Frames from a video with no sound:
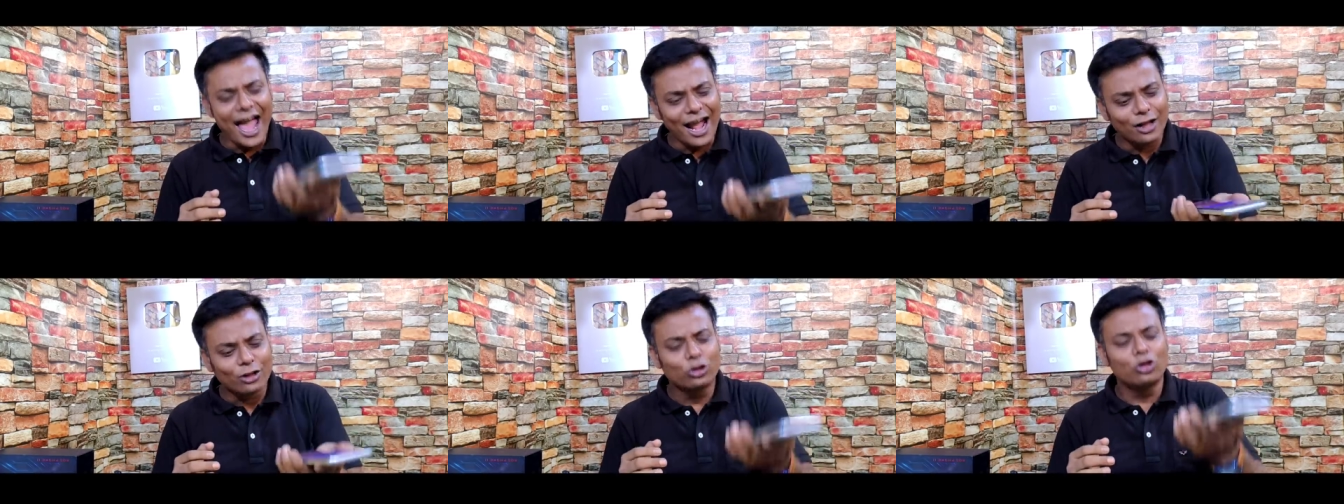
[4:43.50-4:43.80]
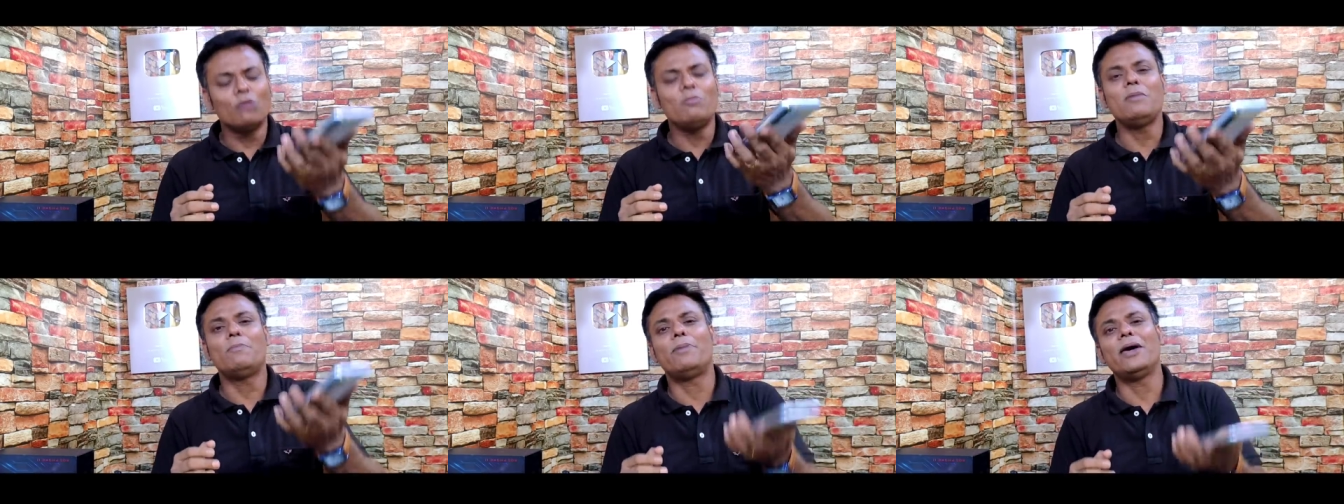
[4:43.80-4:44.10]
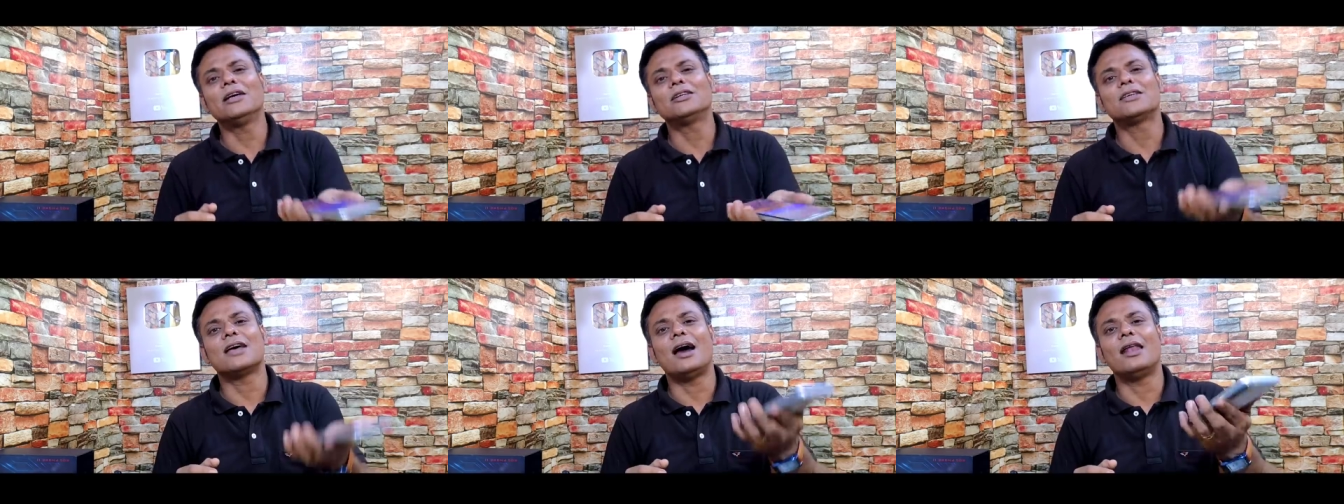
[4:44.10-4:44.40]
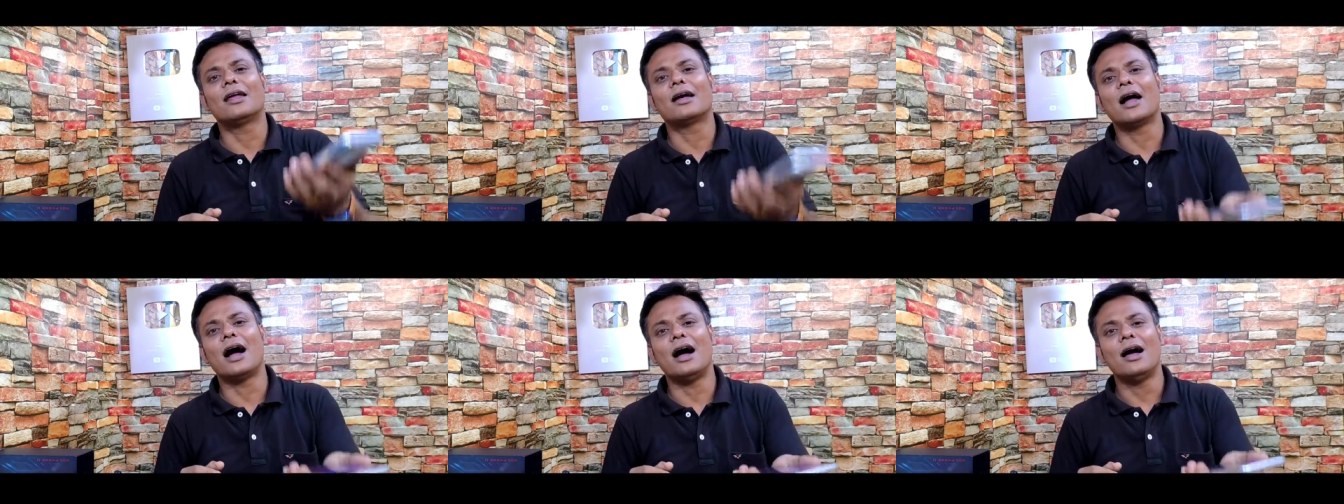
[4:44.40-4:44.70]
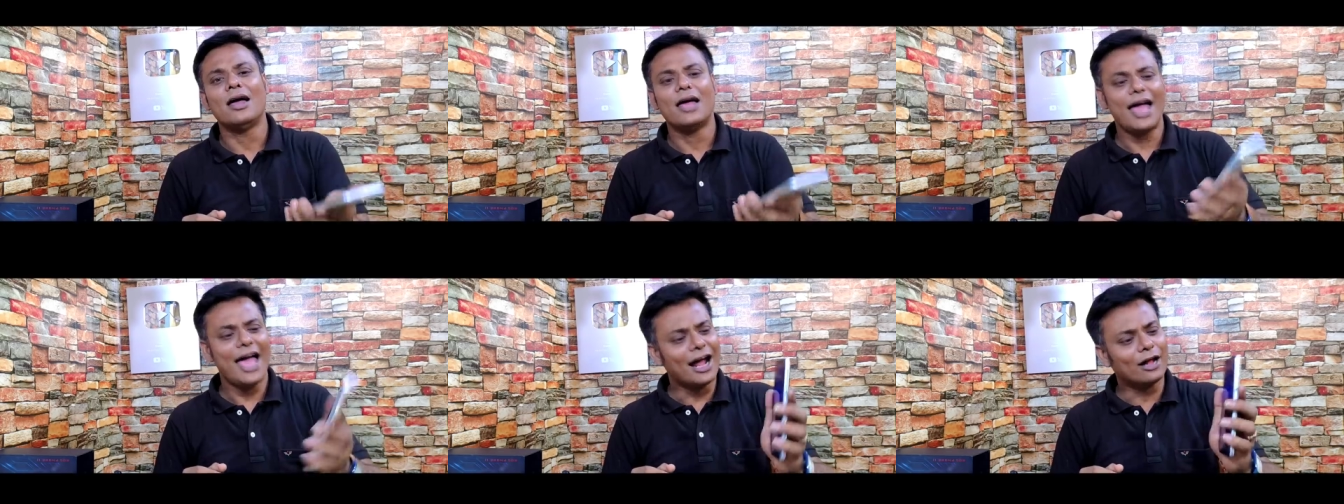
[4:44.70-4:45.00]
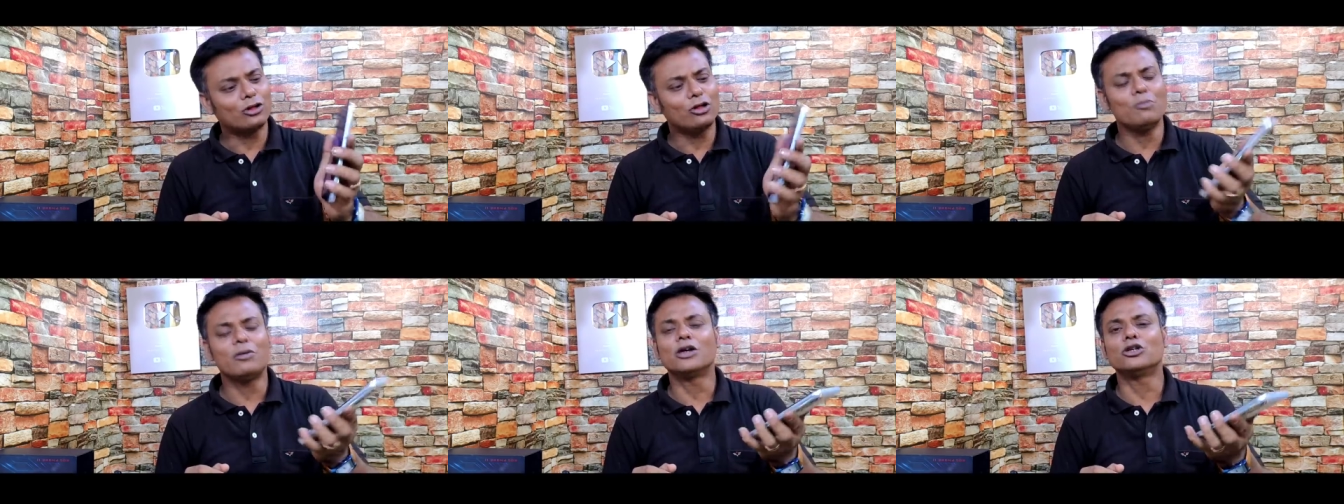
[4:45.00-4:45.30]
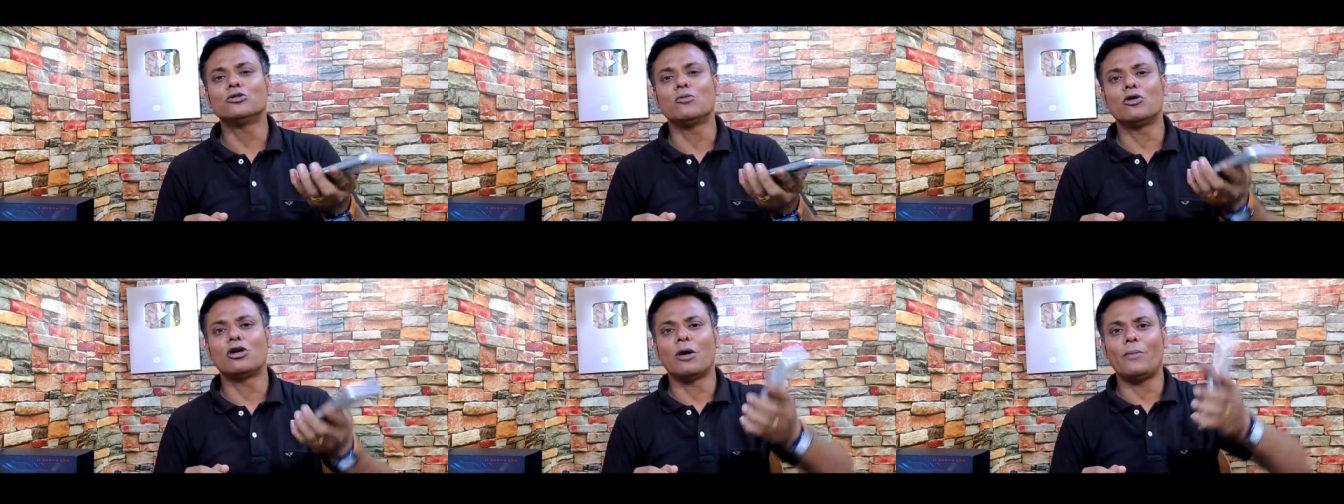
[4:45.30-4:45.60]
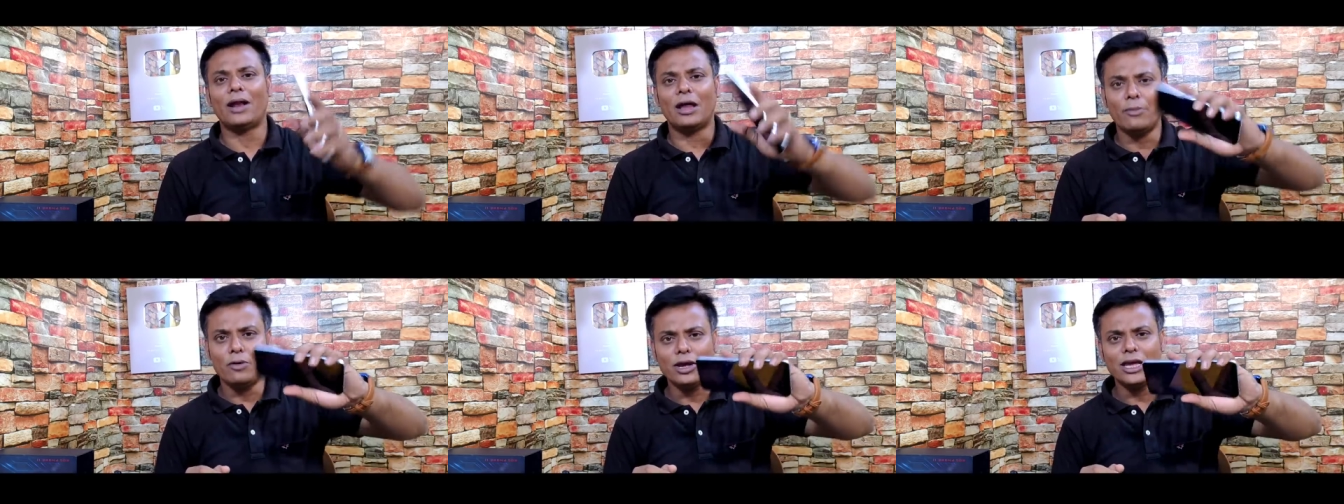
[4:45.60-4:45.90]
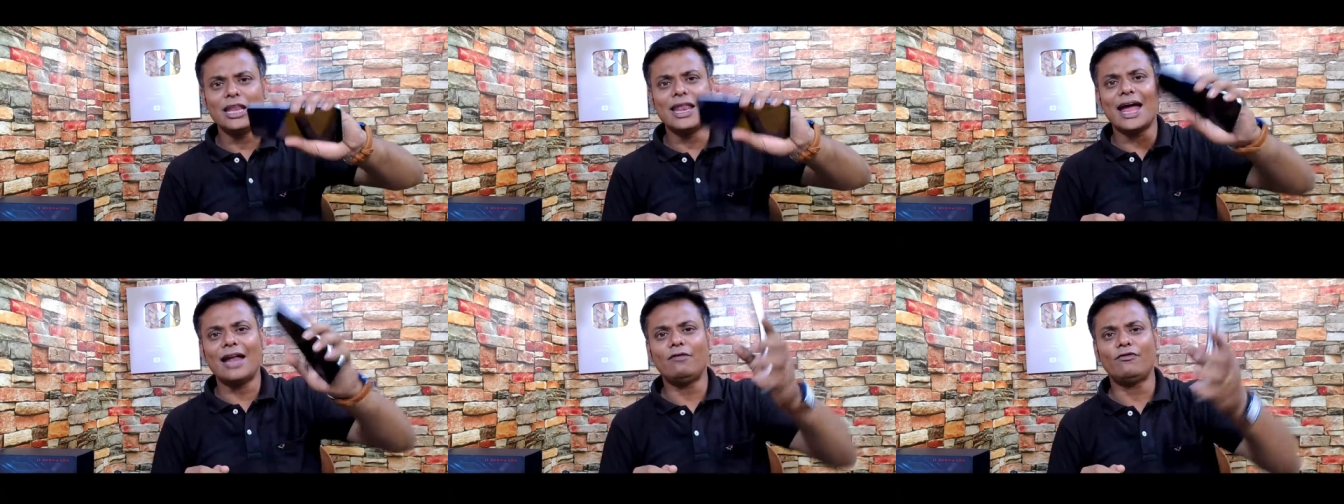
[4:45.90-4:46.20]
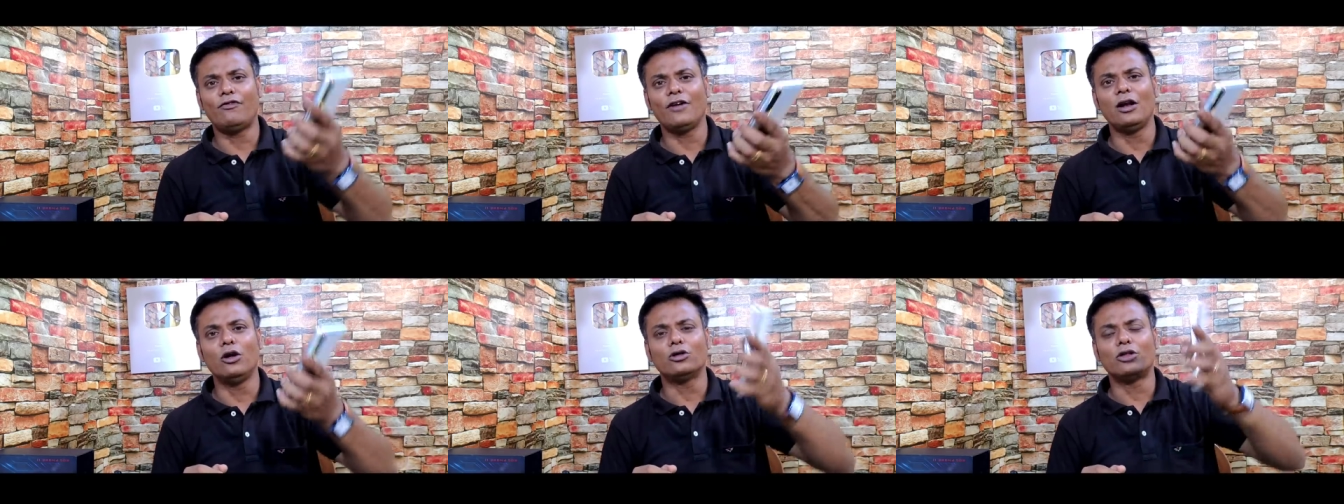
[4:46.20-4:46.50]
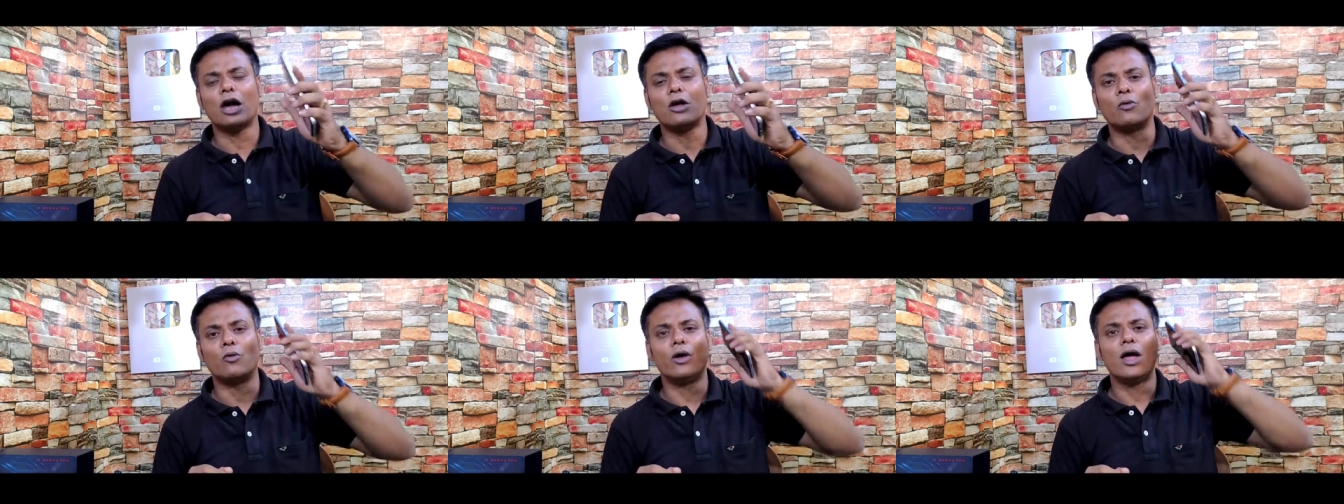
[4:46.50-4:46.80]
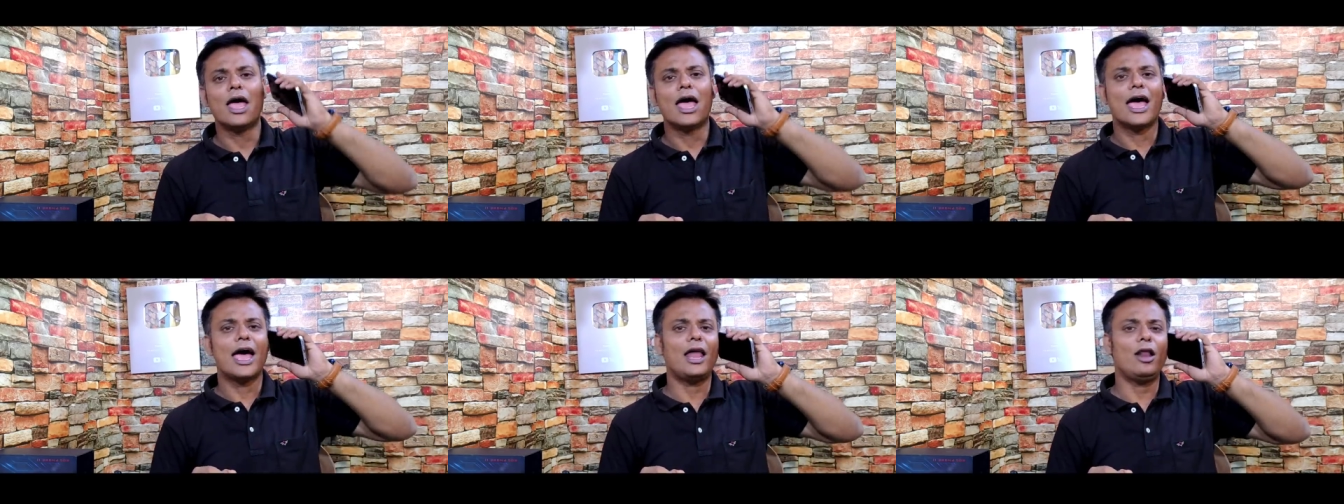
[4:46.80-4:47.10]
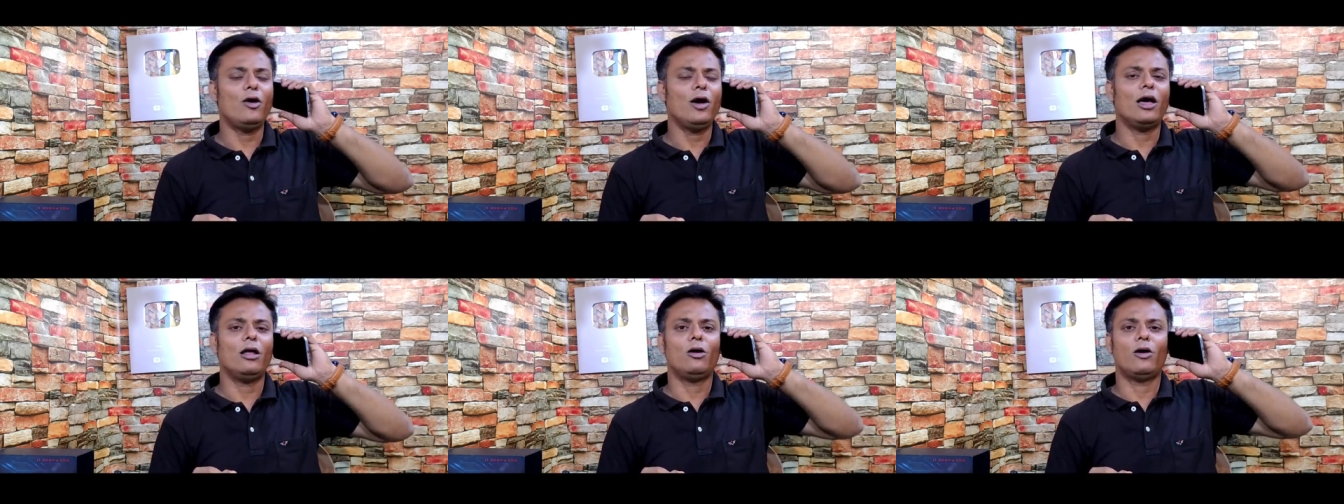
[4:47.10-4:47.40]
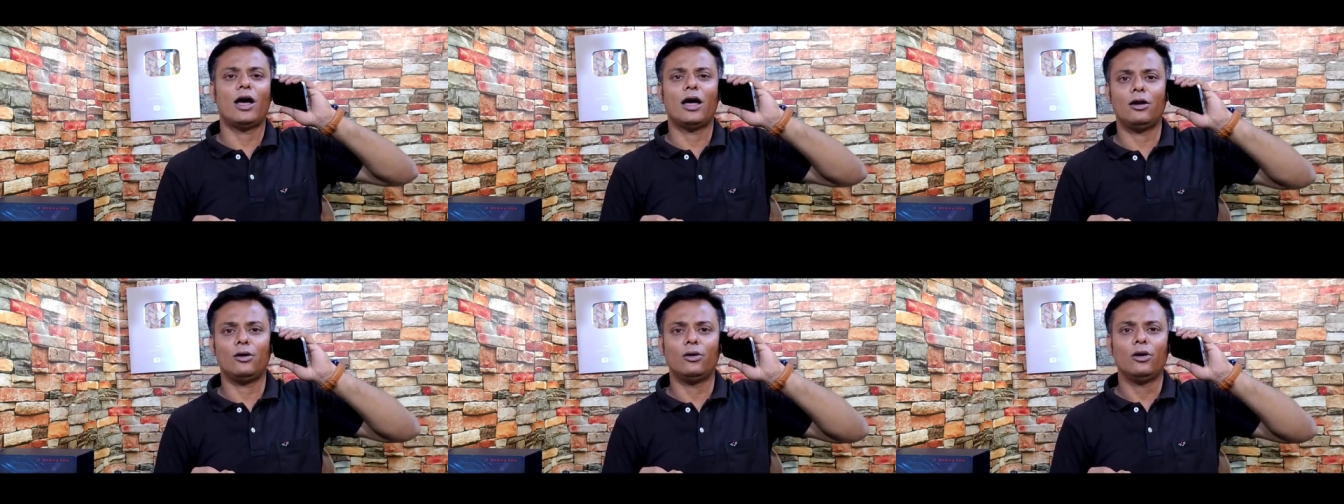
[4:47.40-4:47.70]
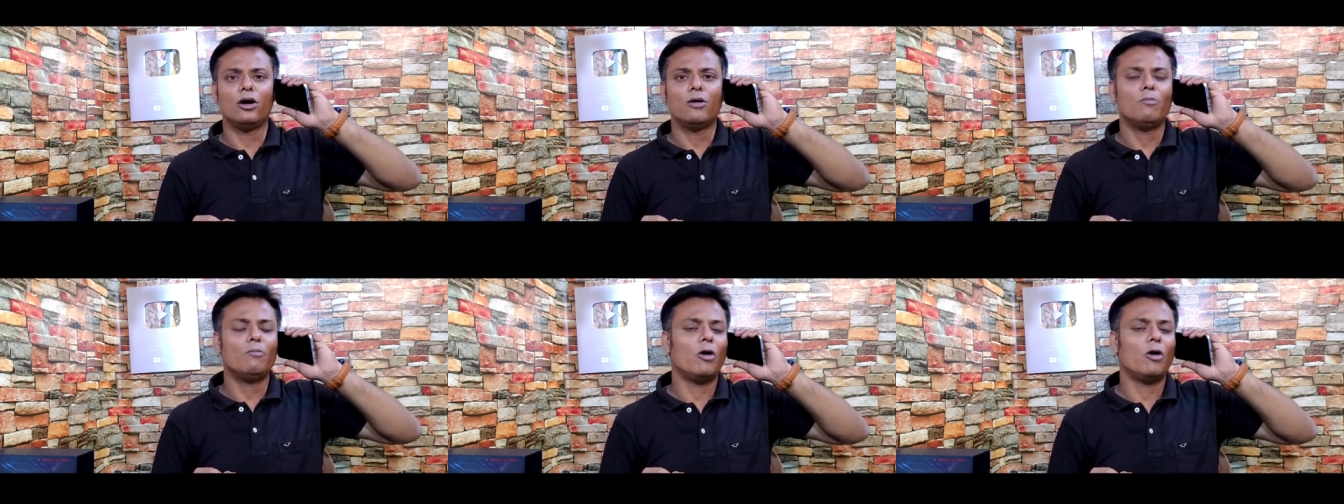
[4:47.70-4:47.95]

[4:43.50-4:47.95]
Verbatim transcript: একদমই বেশ হালকা একদম কিছু মনে হবে না এবং ইনহ্যান্ড ফিলও দারুণ হ্যালো হ্যালো হ্যালো